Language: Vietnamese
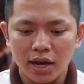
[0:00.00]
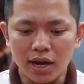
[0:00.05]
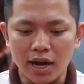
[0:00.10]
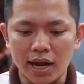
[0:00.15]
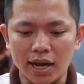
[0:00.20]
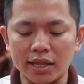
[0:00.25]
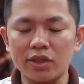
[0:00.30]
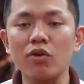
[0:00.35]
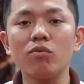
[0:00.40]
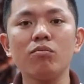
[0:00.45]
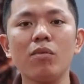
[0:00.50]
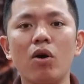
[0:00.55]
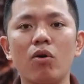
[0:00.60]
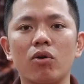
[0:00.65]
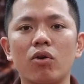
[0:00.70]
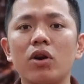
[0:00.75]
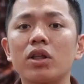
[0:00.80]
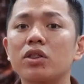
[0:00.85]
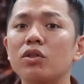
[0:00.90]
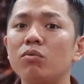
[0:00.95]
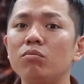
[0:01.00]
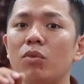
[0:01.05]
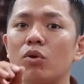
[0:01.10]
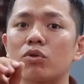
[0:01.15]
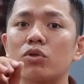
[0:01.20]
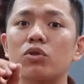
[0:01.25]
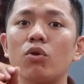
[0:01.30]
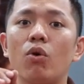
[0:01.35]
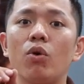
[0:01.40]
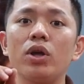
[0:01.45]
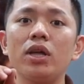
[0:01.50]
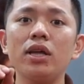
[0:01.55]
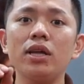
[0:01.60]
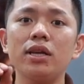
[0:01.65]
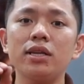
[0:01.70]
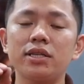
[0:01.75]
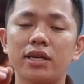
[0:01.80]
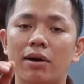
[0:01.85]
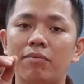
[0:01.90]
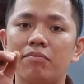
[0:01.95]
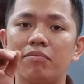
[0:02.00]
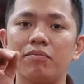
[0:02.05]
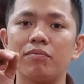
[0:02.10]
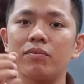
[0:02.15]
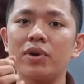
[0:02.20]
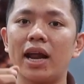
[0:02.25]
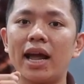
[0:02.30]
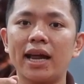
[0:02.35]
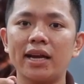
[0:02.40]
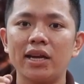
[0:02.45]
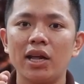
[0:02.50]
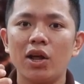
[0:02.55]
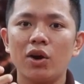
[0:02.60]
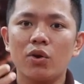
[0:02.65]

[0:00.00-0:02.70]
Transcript: là cái tông màu của nó là tông màu tối trầm đen,